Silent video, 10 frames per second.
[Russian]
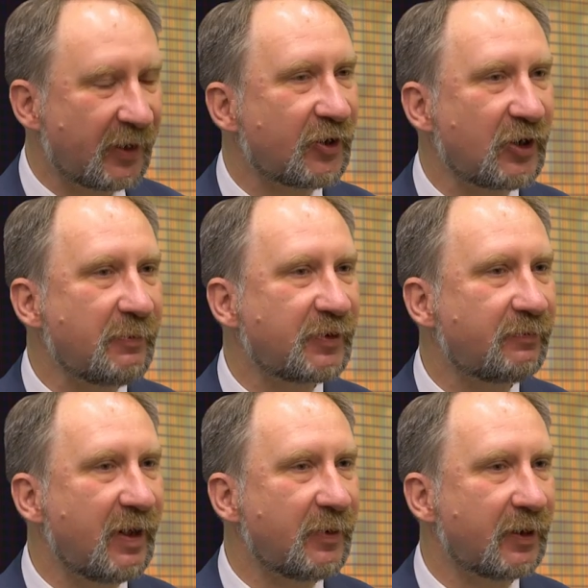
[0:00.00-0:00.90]
Продолжаем
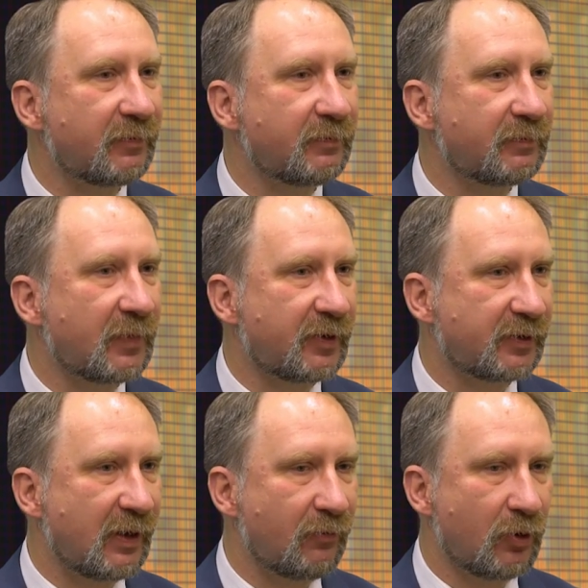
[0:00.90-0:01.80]
с вами
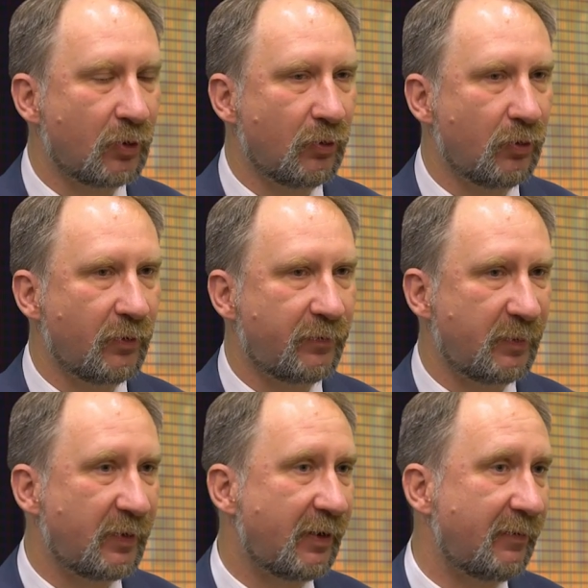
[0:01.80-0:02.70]
разговор о
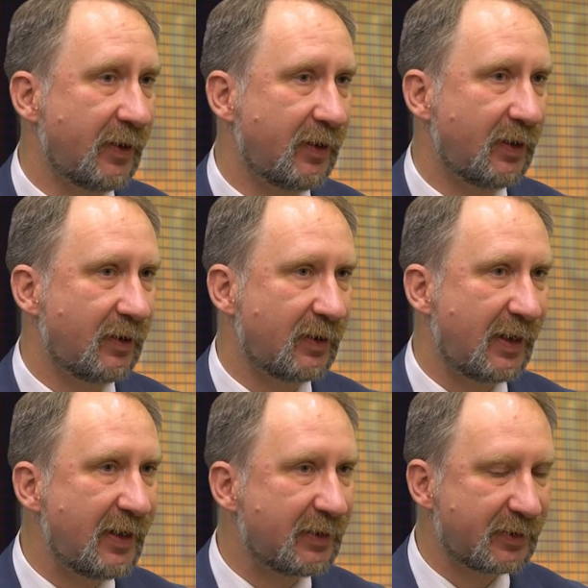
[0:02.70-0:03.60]
формировании
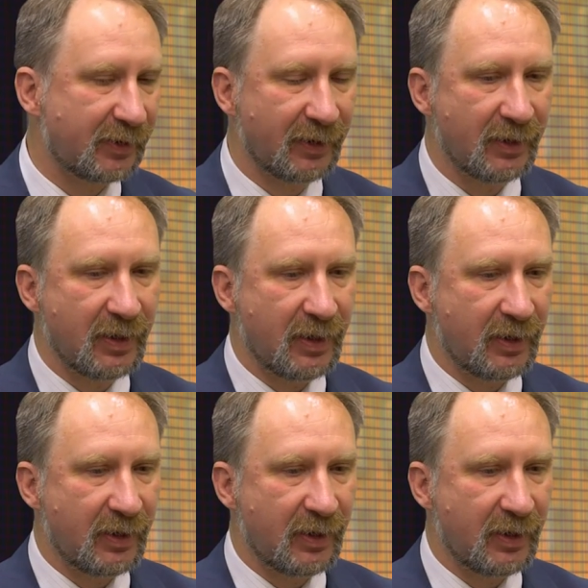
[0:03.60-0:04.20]
коллекции.